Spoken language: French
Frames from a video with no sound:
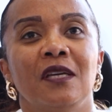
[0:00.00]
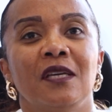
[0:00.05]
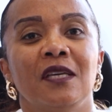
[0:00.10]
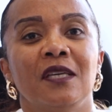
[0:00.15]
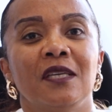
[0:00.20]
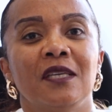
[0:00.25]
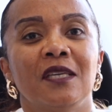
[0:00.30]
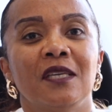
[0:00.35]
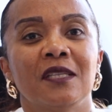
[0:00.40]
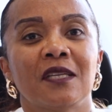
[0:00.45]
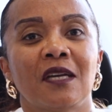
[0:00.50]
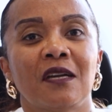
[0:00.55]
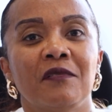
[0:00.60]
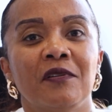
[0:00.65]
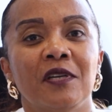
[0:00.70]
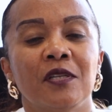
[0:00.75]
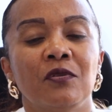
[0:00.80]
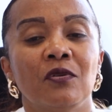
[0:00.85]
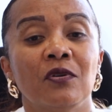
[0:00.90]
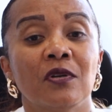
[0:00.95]
et qui
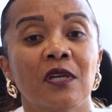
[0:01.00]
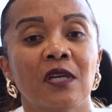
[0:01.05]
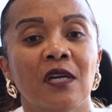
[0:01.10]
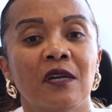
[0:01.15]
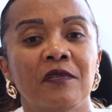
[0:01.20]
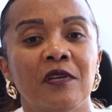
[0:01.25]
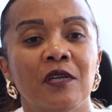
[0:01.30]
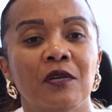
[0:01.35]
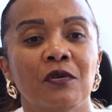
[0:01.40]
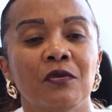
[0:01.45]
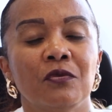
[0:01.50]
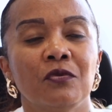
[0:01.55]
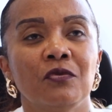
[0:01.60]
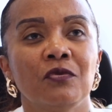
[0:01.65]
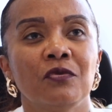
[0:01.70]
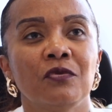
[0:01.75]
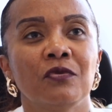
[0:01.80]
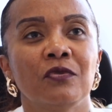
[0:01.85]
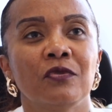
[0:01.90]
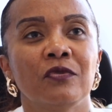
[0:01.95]
travaille donc avec
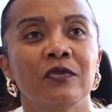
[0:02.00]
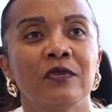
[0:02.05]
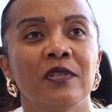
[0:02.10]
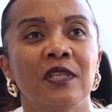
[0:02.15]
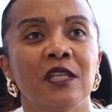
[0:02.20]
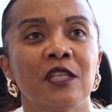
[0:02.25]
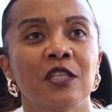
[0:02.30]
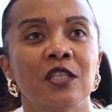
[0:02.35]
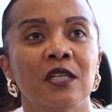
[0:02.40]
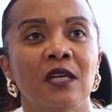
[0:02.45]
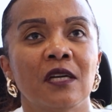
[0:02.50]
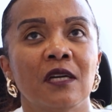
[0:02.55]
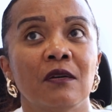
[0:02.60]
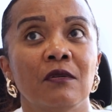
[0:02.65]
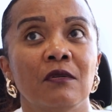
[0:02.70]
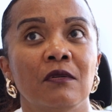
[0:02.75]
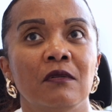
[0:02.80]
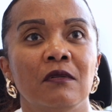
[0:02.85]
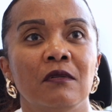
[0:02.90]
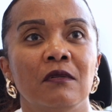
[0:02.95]
nous euh, déjà
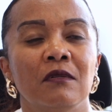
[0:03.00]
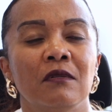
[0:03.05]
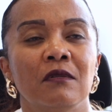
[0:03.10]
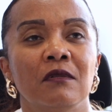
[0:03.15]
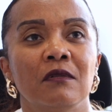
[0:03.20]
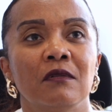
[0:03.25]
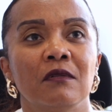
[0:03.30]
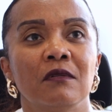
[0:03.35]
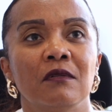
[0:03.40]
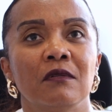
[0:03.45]
euh,